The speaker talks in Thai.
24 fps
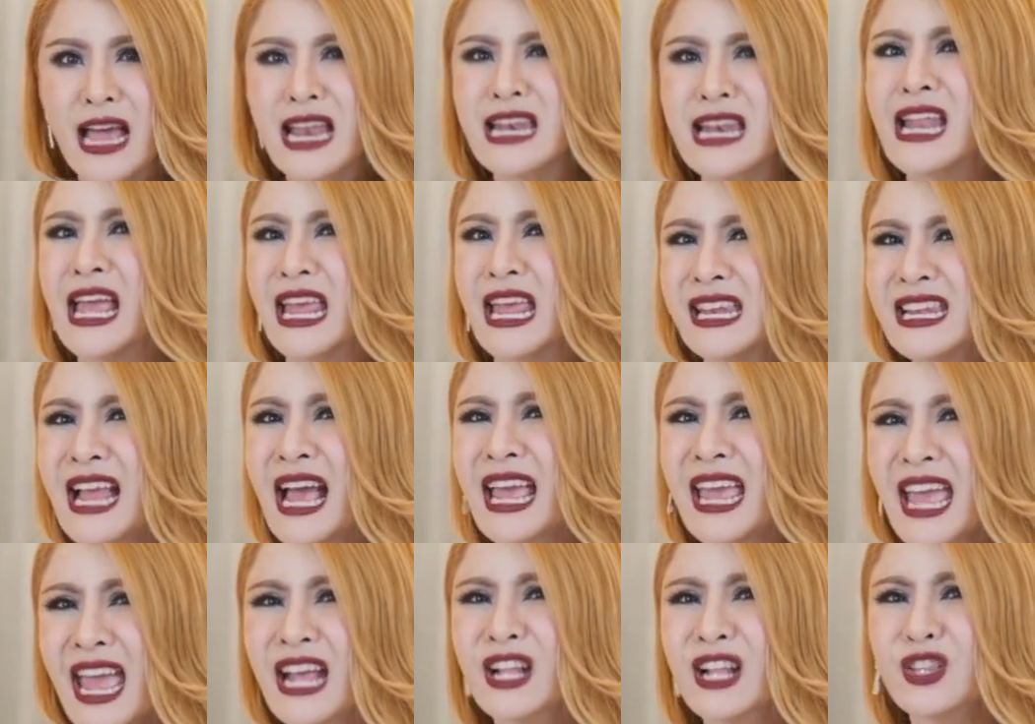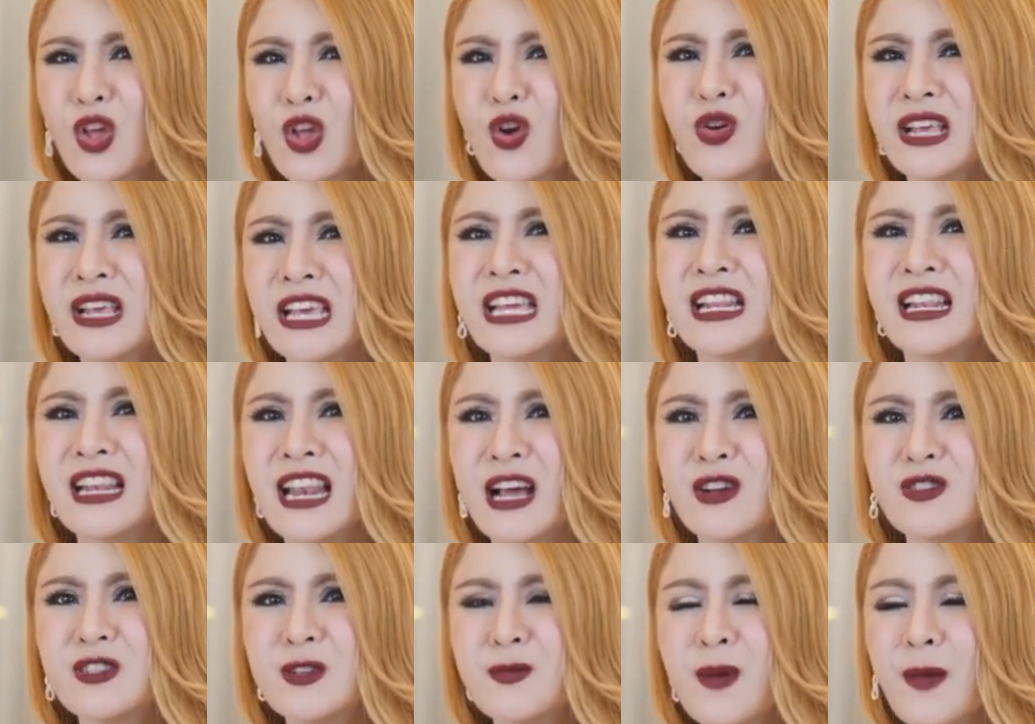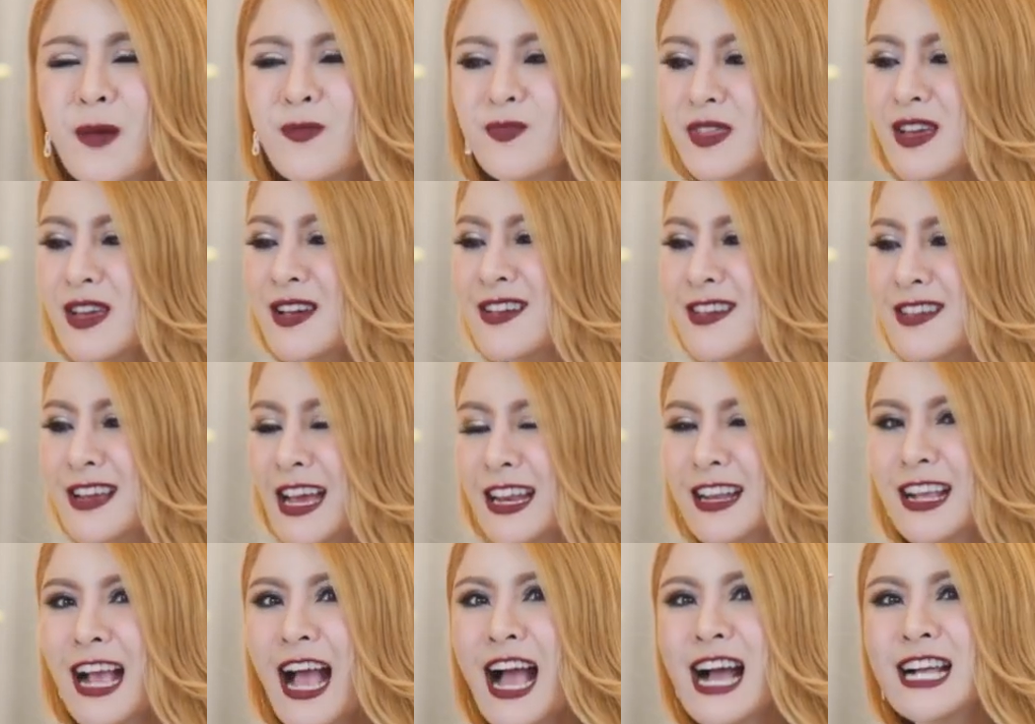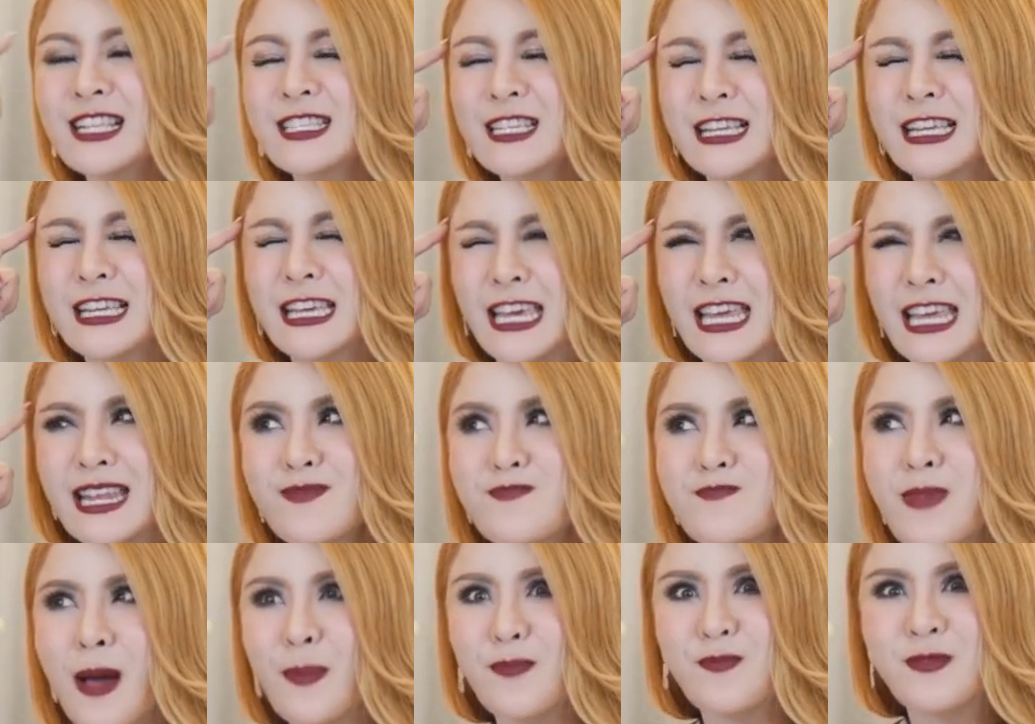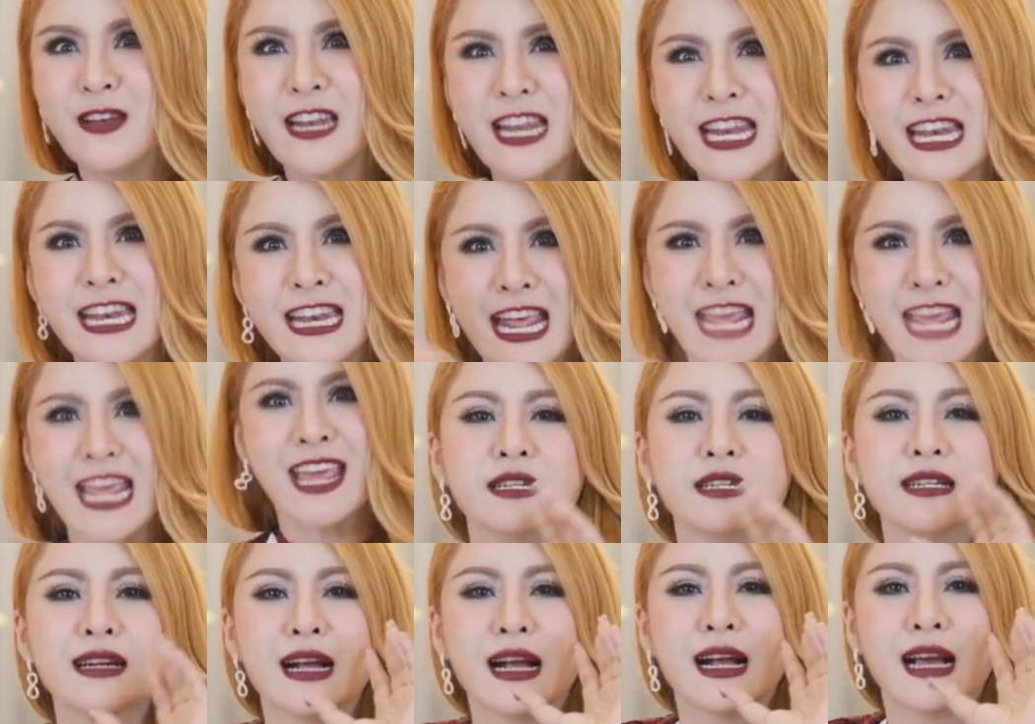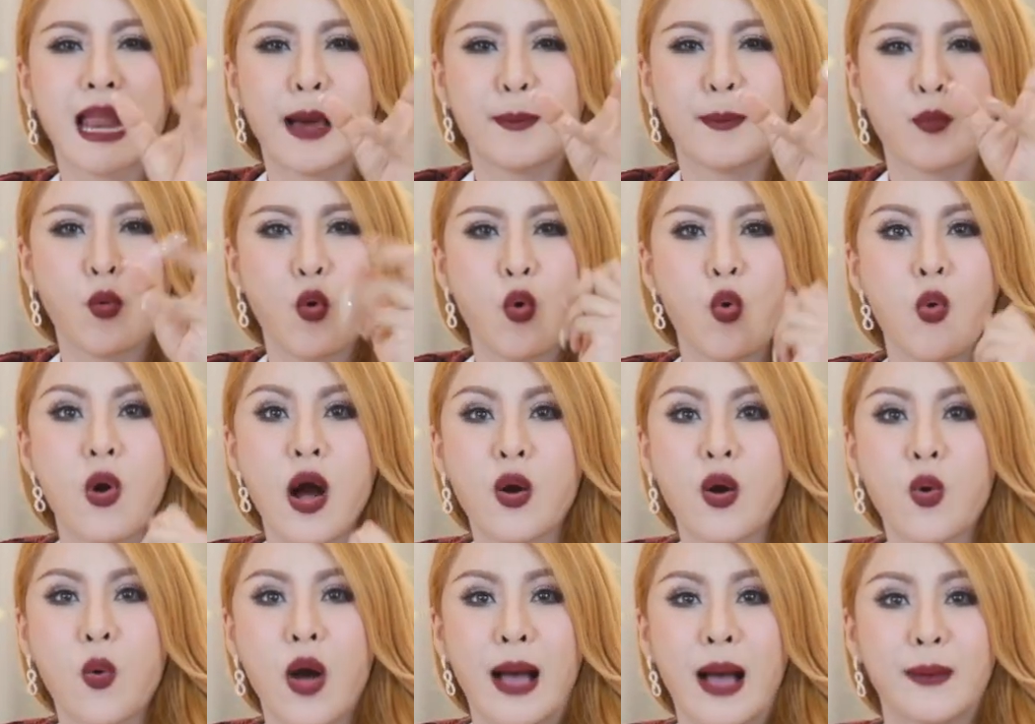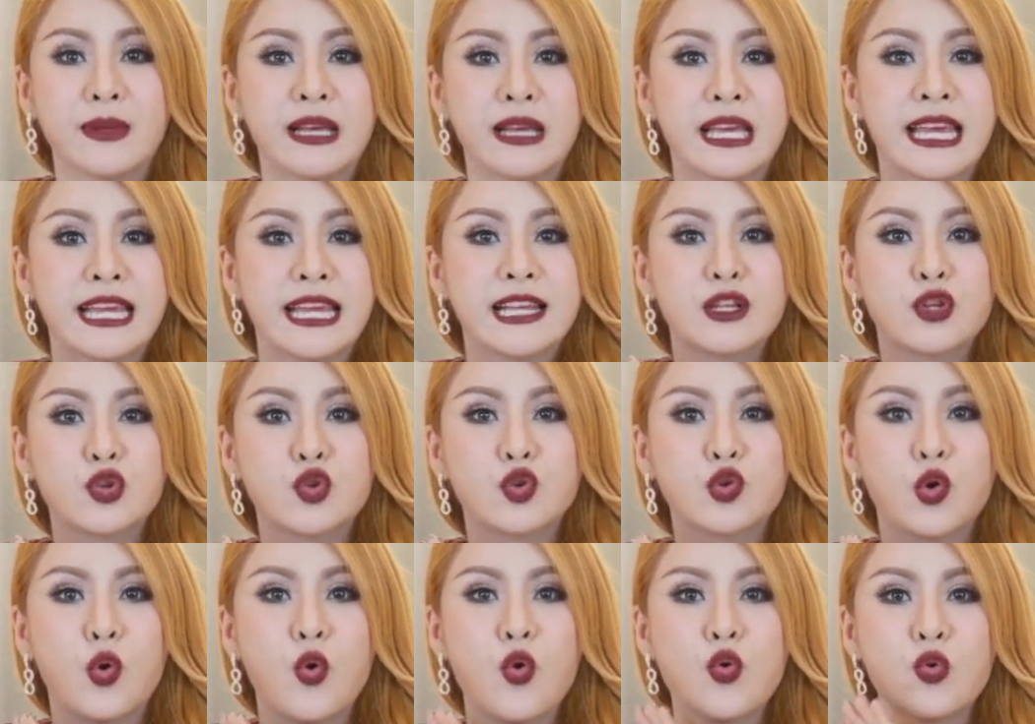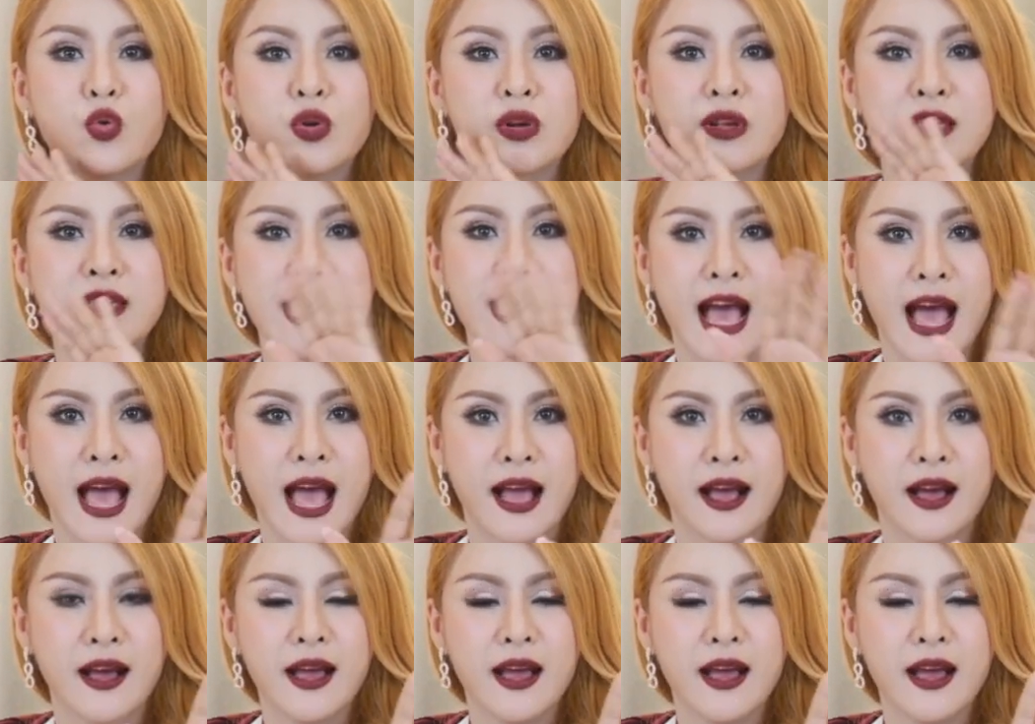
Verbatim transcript: ไหนๆเองต้องคิดแล้วใช่ไหมงั้นข้าจะคิดแบบดีๆกลับขั้วความคิดทุกอย่าง